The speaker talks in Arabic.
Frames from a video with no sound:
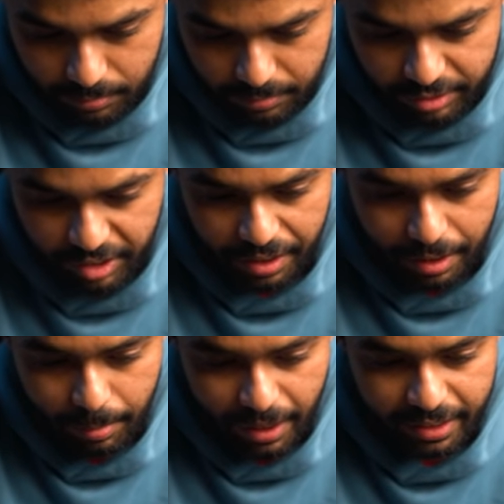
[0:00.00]
نسرع
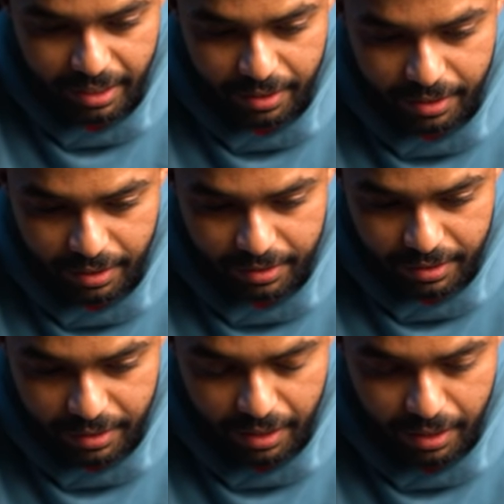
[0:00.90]
المقطع لان
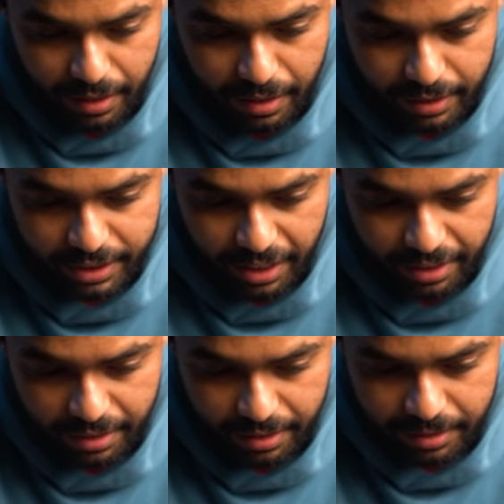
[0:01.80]
عندنا اشياء
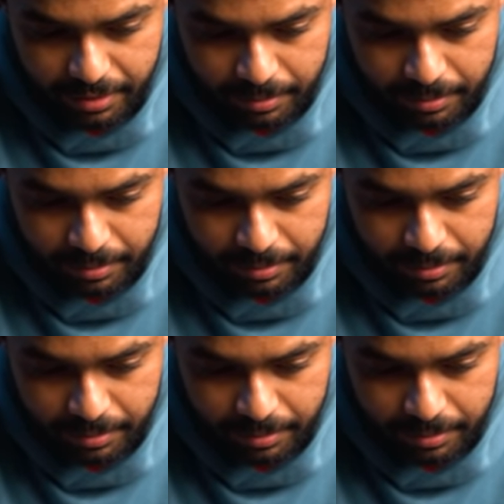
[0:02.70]
كثيره